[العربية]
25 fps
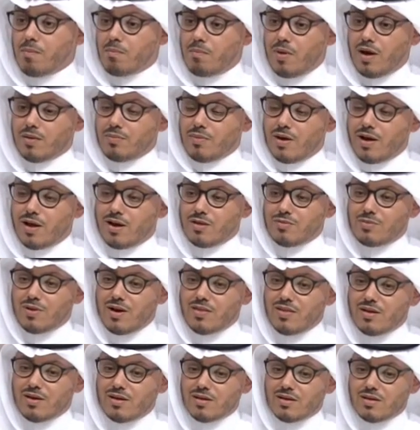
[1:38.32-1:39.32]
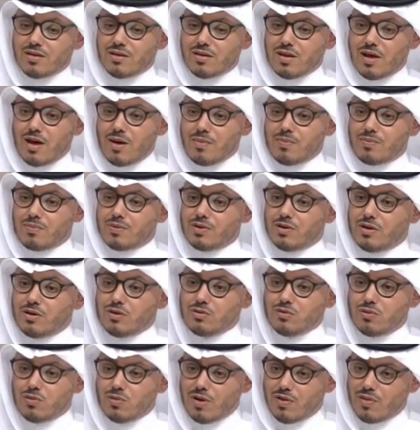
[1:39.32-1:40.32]
بعد ما خرج بهذا الكتاب مم.
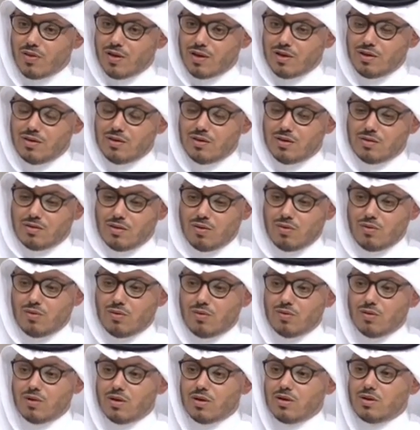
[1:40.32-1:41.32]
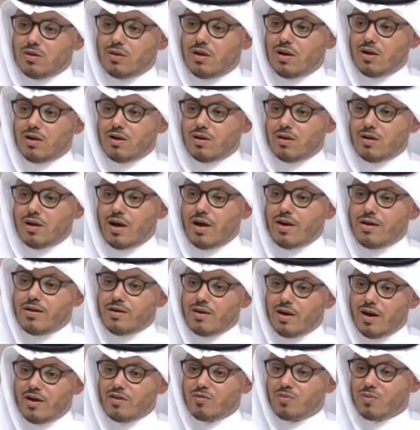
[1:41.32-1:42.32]
عنده نظرية تقول أن
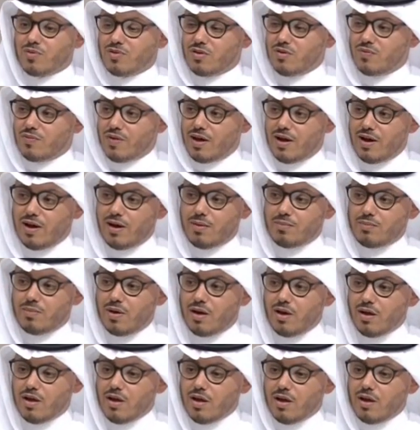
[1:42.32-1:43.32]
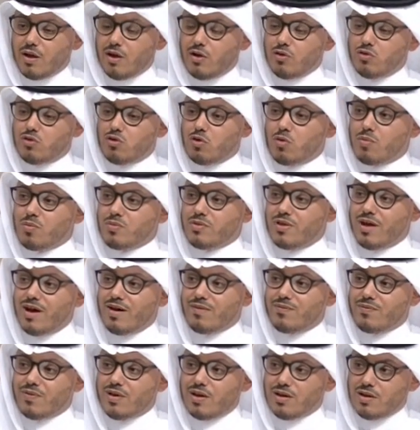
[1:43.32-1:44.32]
الناس بصفة عامة عندهم
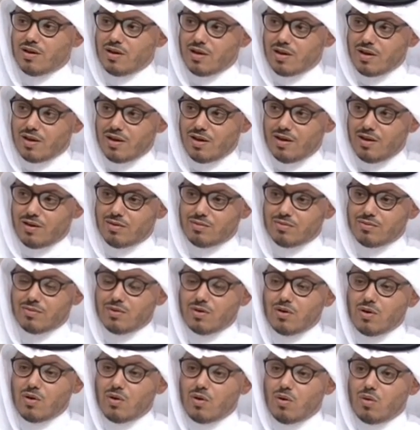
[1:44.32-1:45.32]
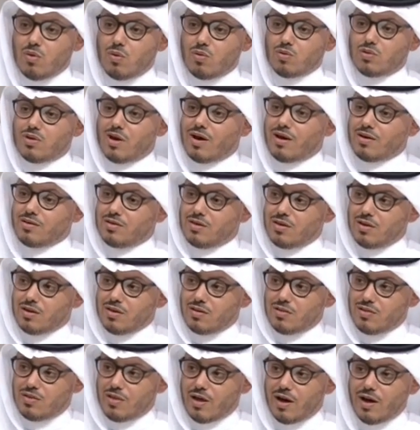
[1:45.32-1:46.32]
دافع للخير وتقدير
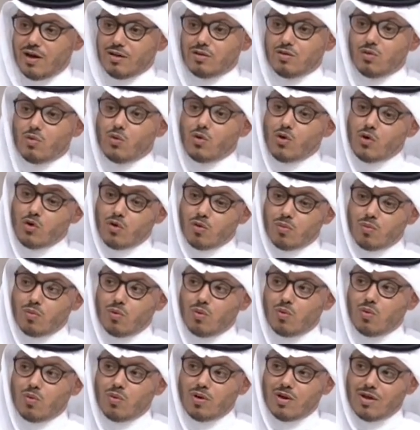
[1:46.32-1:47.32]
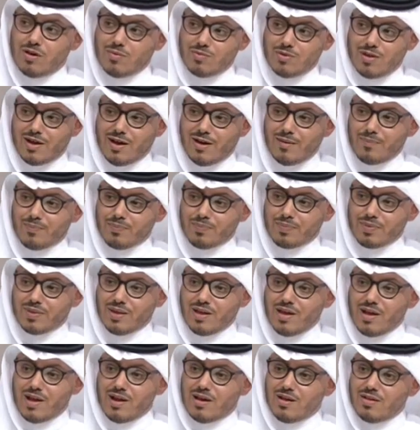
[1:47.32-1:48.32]
الذات والنمو والإبداع
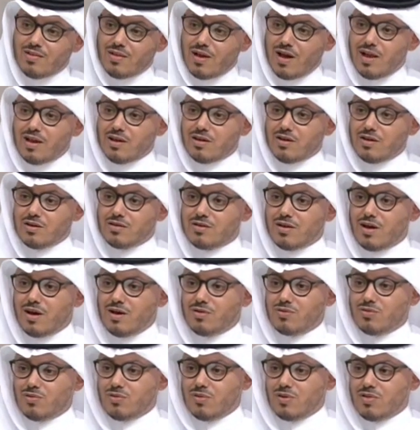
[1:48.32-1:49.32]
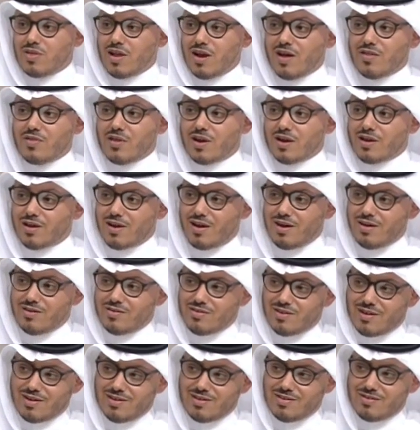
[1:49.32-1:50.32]
مم. لذلك احتاجوا لثلاث
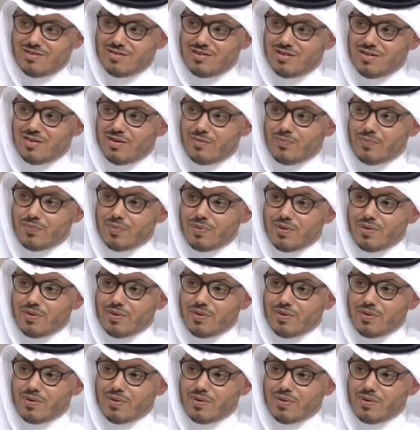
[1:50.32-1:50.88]
ركائز رئيسية